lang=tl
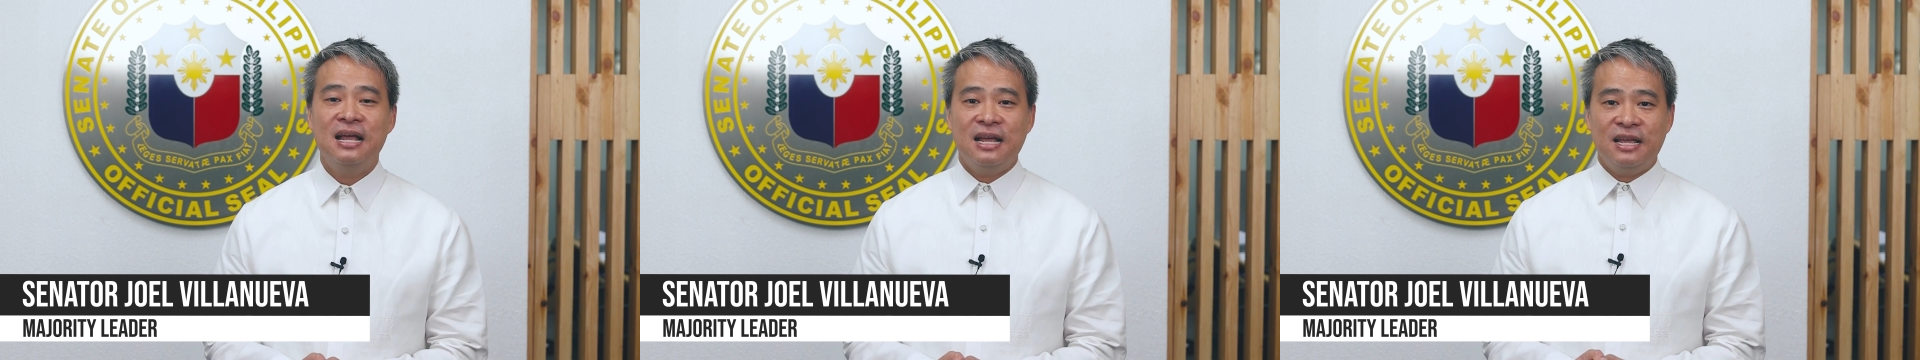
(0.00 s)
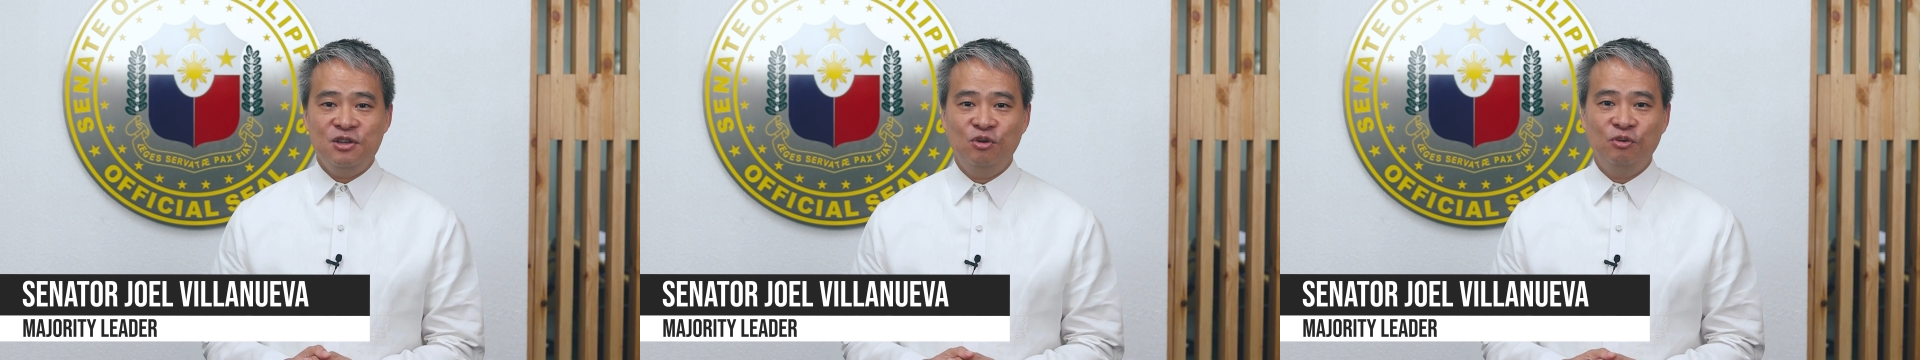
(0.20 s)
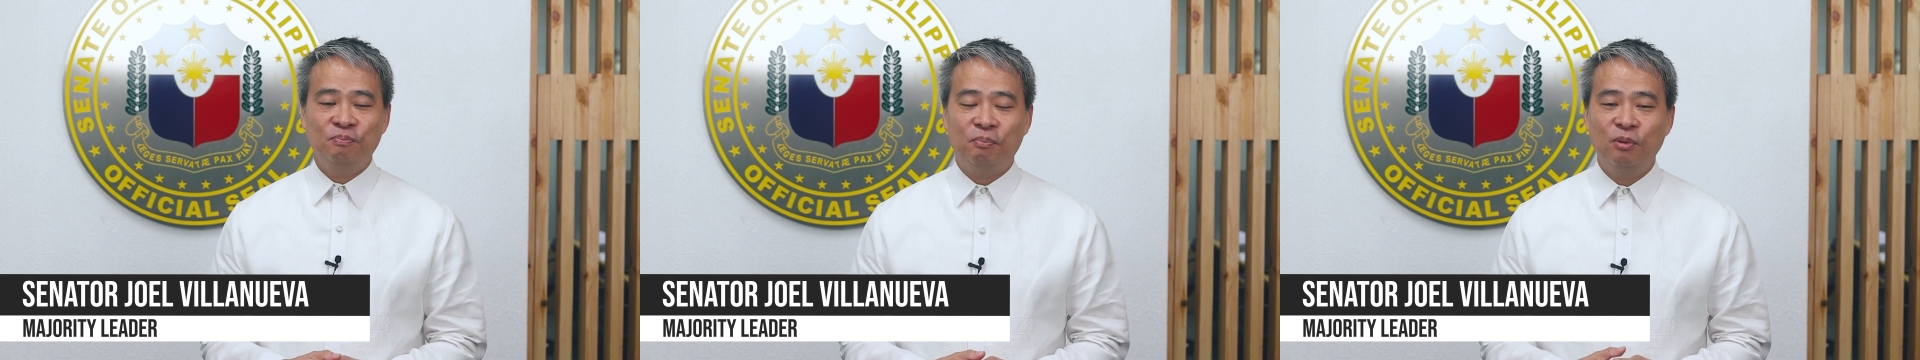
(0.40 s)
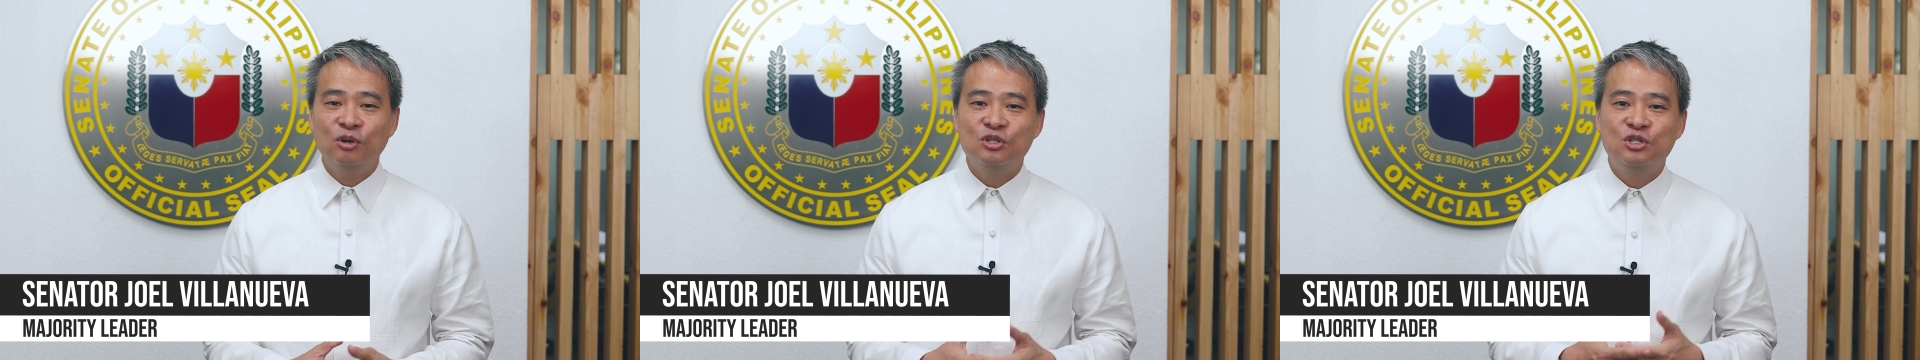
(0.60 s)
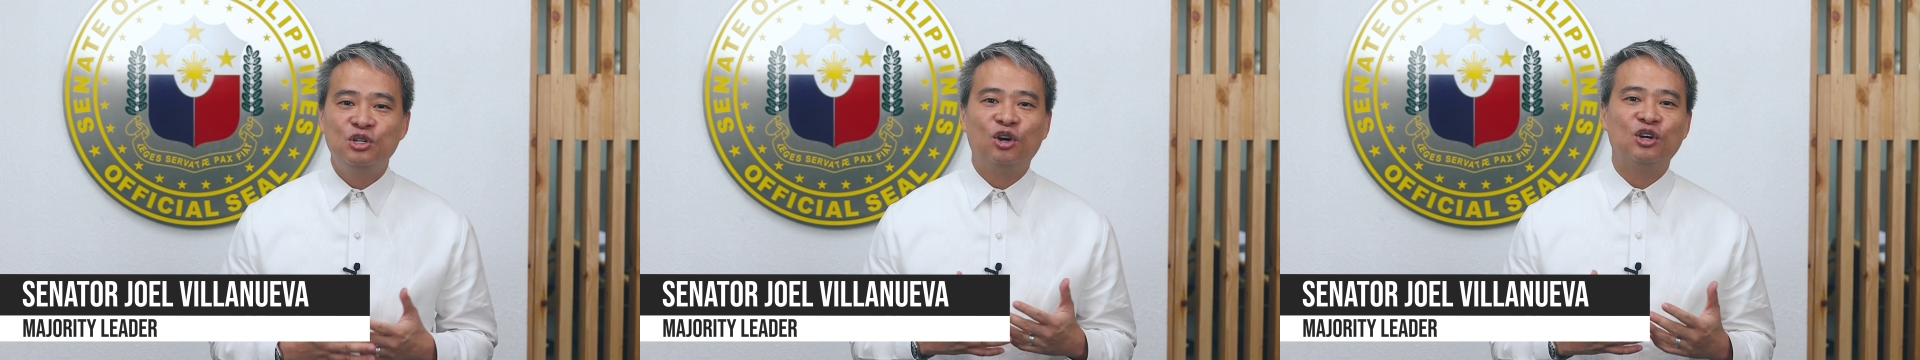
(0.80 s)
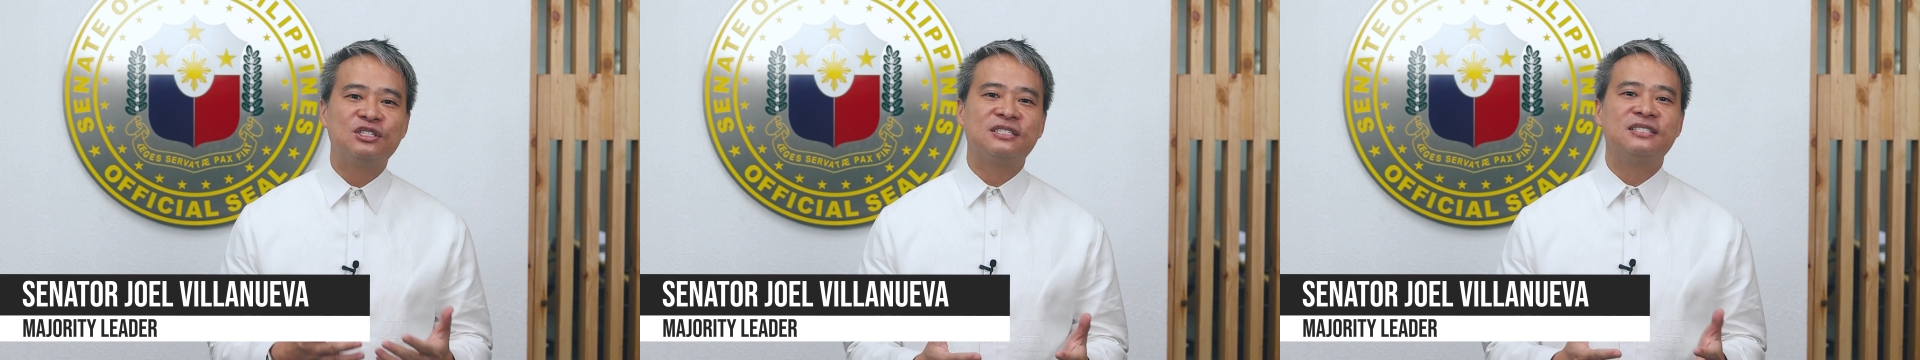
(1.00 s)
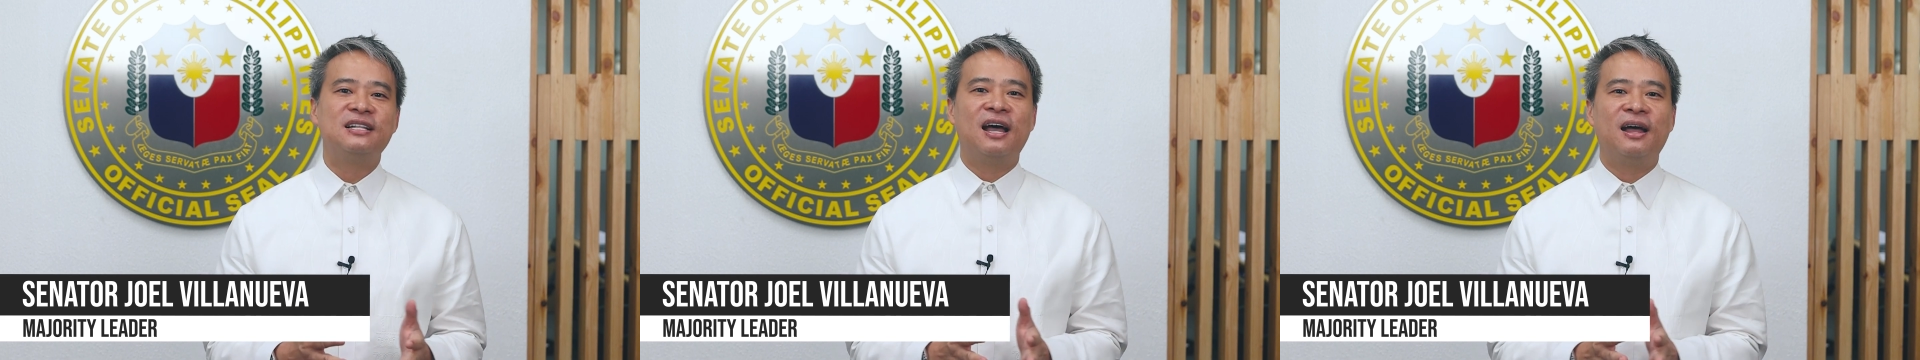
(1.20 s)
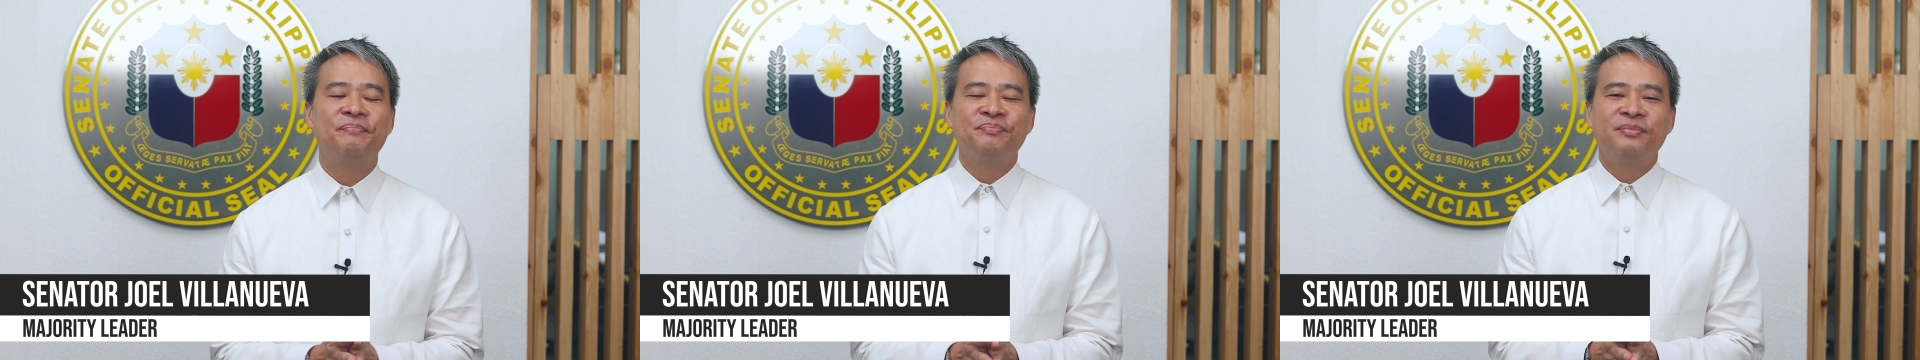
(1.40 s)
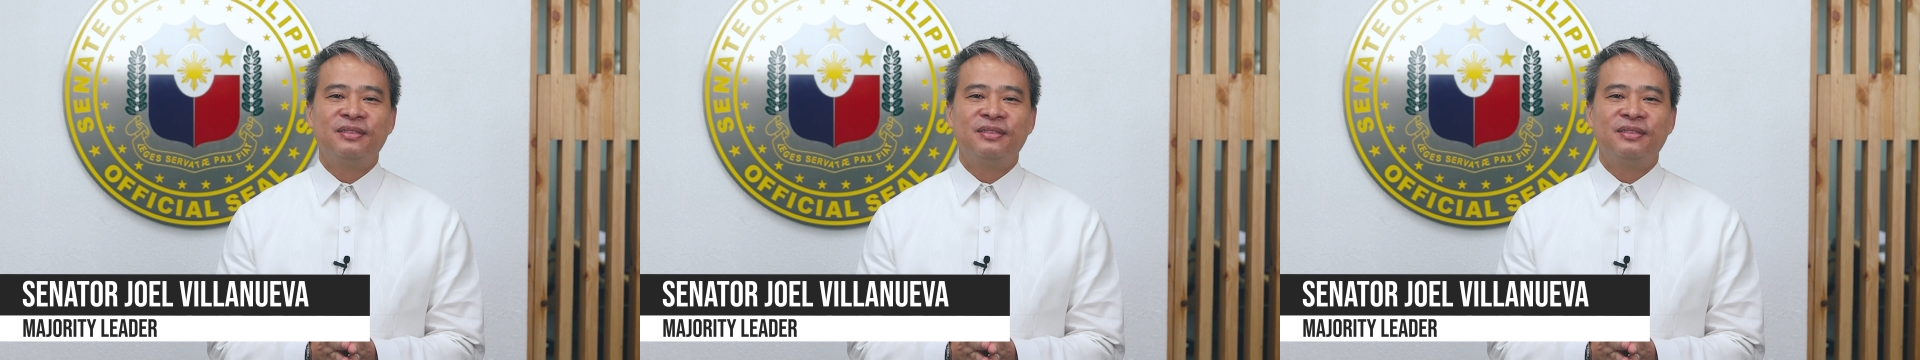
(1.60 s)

yung pong Diyos na